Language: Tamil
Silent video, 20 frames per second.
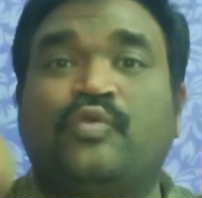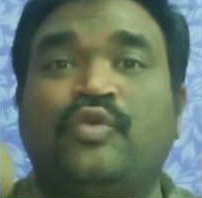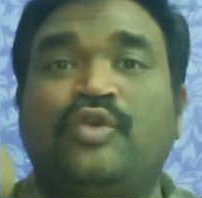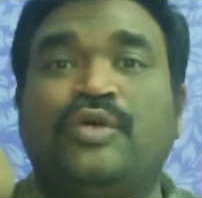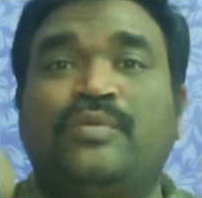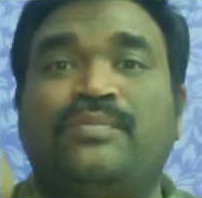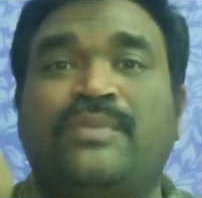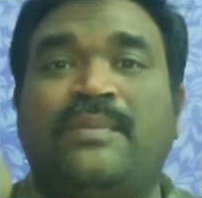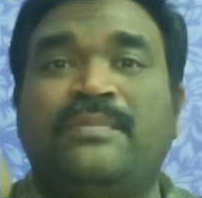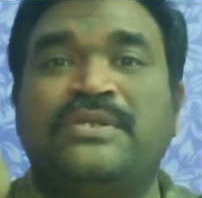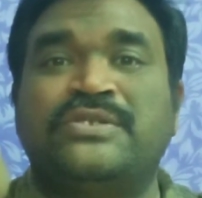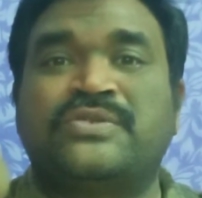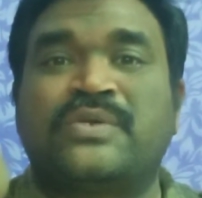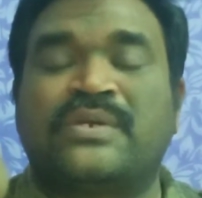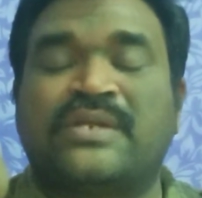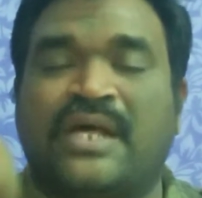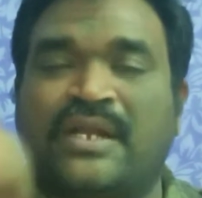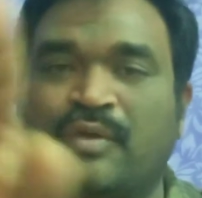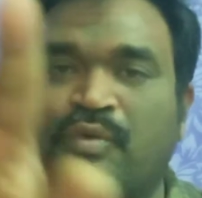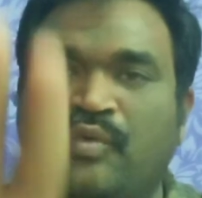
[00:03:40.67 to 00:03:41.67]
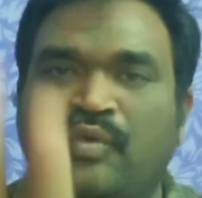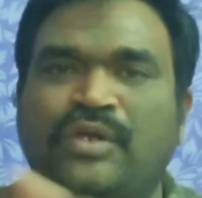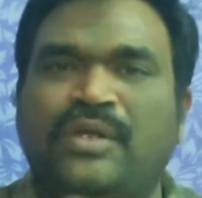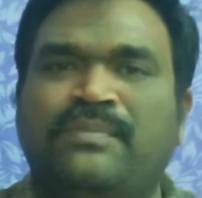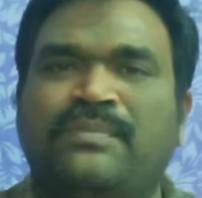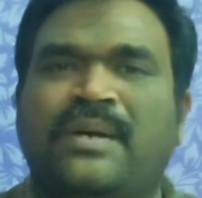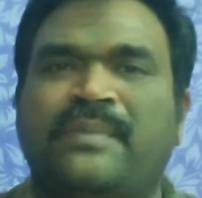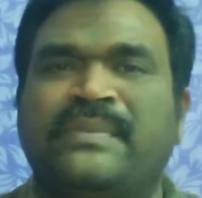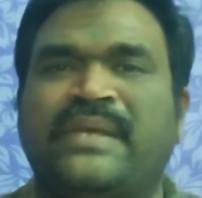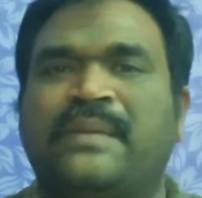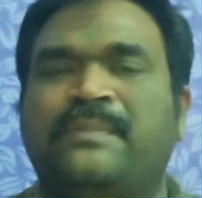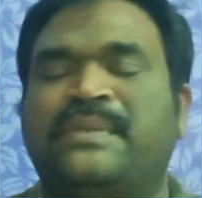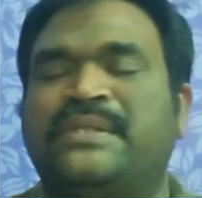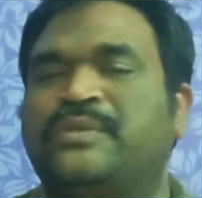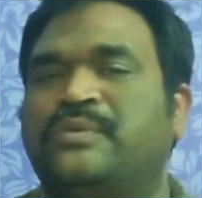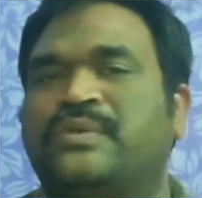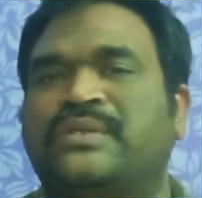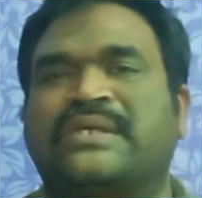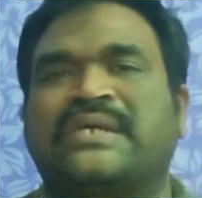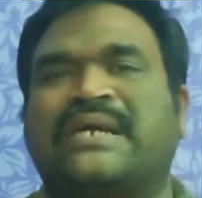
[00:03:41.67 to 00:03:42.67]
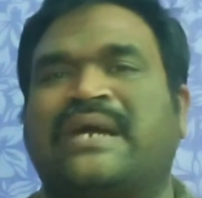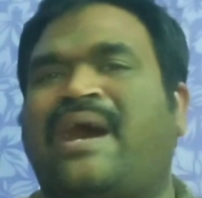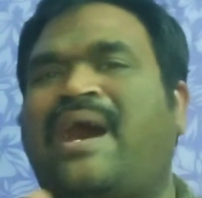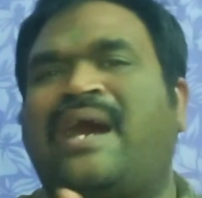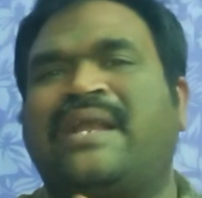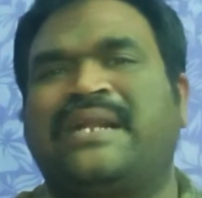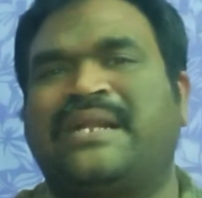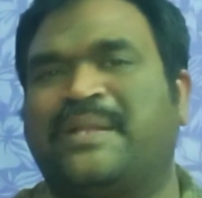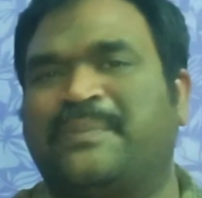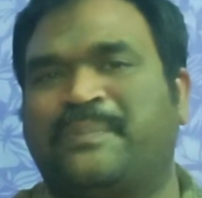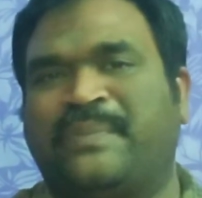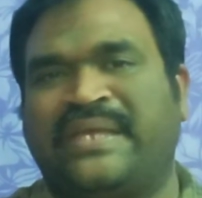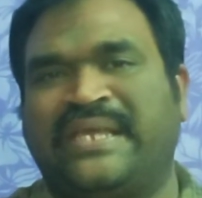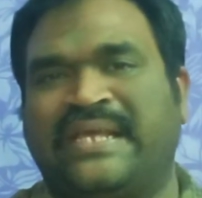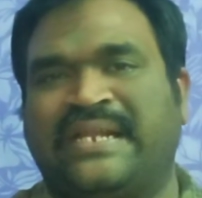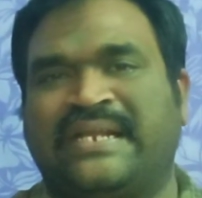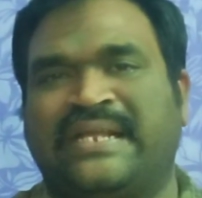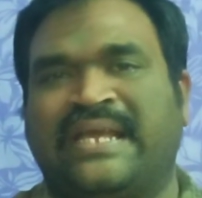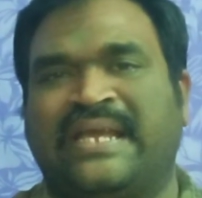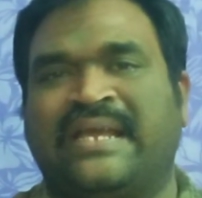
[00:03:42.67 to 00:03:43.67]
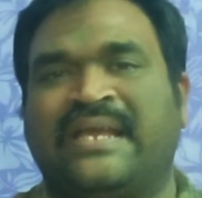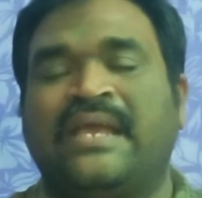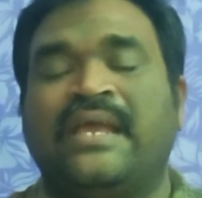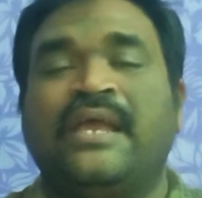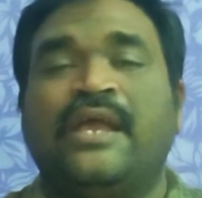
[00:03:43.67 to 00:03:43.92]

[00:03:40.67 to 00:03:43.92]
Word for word: குடும்பம்னு சொல்றாரு குடும்பம் என்பது ஒரு காரண பெயருங்க